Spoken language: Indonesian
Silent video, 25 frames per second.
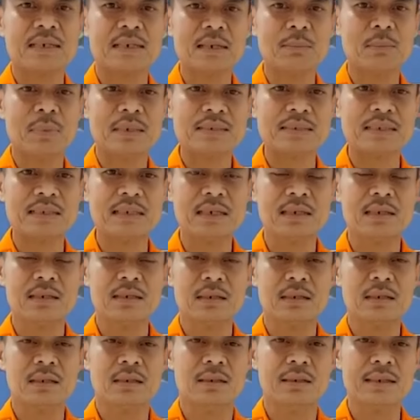ini masih
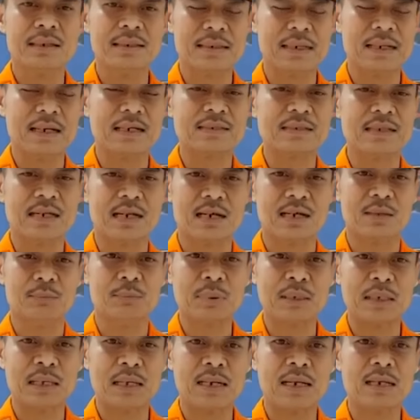uh, kita laksanakan
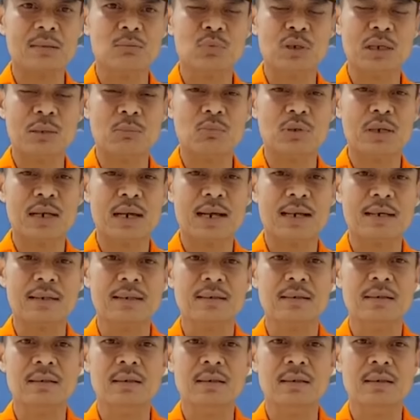pencarian mudah-mudahan